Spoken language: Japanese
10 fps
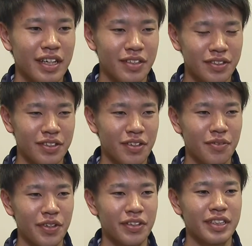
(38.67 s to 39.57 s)
監督
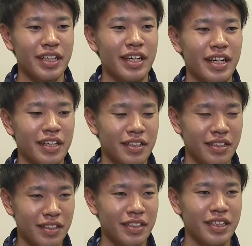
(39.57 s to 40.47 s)
の思いをしっかり
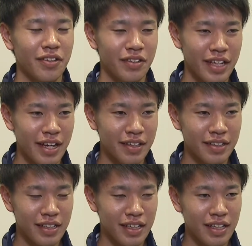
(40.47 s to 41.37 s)
背負っ
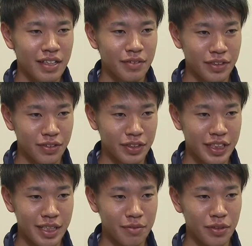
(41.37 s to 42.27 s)
て、その
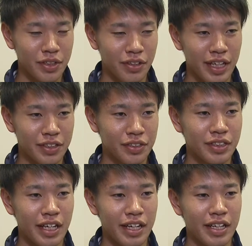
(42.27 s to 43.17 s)
チーム目標である
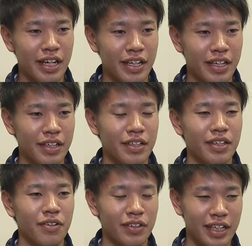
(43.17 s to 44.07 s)
13位以内
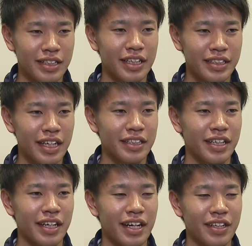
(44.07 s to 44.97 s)
を達成して、
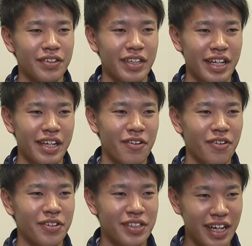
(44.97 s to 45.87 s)
しっかり監督にいい
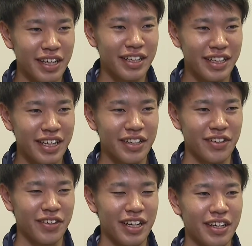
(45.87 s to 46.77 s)
報告ができる
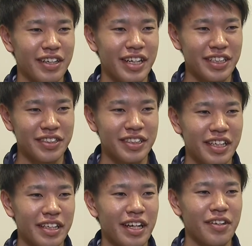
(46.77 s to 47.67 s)
ようなレースにし
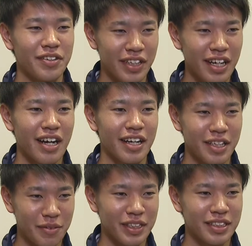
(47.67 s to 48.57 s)
ていきたいというふうに考
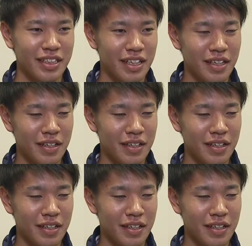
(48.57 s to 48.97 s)
えています。